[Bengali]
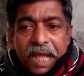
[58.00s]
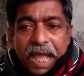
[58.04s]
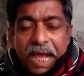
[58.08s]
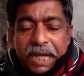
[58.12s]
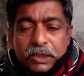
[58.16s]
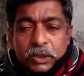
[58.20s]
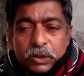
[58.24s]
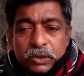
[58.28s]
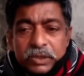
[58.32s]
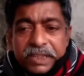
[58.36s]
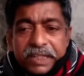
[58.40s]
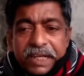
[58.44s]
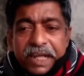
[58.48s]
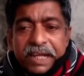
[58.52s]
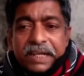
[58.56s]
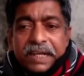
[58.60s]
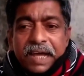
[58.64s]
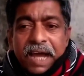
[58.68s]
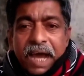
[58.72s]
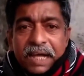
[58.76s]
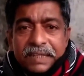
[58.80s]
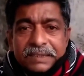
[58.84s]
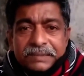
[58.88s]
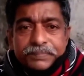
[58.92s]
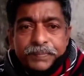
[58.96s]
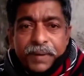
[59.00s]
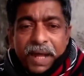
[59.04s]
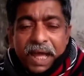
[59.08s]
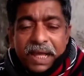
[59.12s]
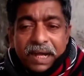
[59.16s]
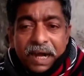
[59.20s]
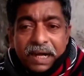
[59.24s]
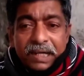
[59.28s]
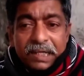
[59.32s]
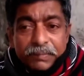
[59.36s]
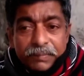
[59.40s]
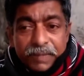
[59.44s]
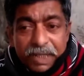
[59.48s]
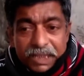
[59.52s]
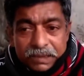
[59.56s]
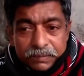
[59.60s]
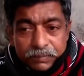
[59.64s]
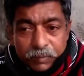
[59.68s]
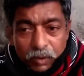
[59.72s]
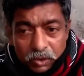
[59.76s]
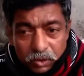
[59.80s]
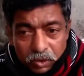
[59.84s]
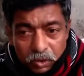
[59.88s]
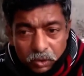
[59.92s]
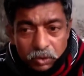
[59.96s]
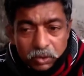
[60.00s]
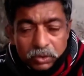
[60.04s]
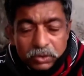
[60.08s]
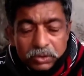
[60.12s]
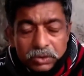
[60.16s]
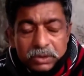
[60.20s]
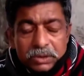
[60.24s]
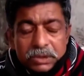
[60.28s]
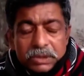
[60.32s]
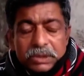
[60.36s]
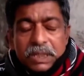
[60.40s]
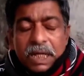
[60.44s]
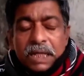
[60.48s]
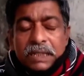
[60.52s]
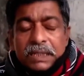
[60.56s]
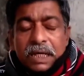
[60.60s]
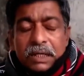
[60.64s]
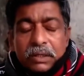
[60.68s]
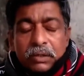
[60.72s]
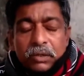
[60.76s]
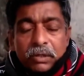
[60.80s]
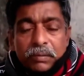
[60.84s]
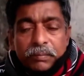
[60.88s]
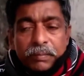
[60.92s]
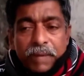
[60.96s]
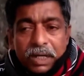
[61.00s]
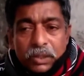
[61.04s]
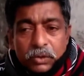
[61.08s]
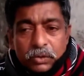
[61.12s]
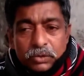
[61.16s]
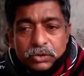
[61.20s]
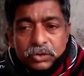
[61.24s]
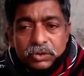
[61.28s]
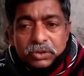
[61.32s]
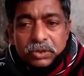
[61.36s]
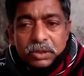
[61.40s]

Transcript: একশো দিনের কাজ প্রায় আট মাস বন্ধ সাধারণ মানুষ